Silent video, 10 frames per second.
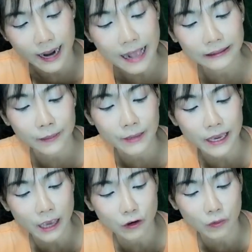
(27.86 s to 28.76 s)
น่าจะมี
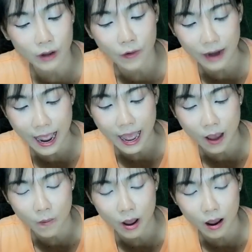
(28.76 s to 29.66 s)
อายุรา
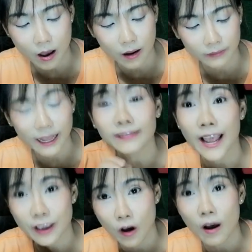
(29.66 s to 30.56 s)
วๆตั้งแต่
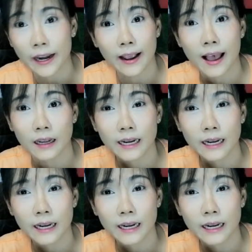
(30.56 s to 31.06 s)
หยอดนะคะ